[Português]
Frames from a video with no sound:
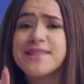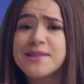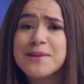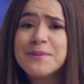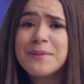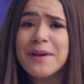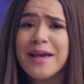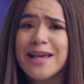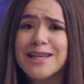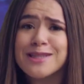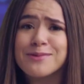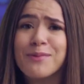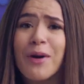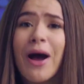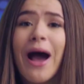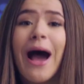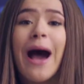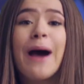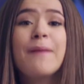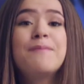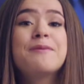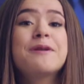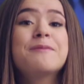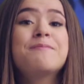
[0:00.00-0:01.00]
É isso mesmo!
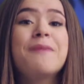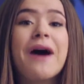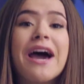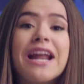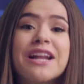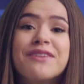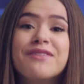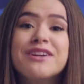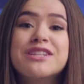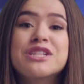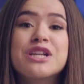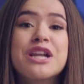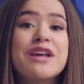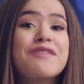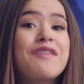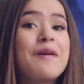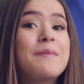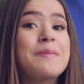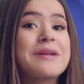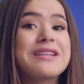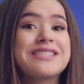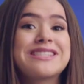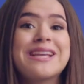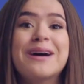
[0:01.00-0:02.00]
A Prepara vai te levar
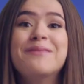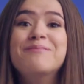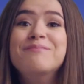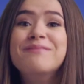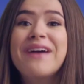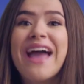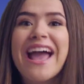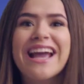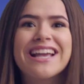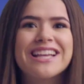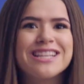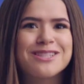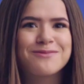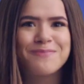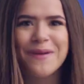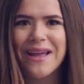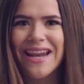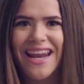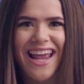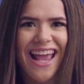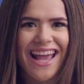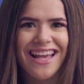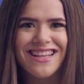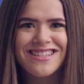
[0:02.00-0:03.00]
pra essa mega
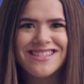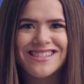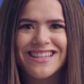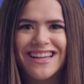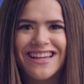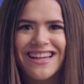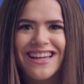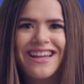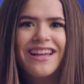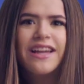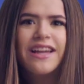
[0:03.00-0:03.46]
experiência.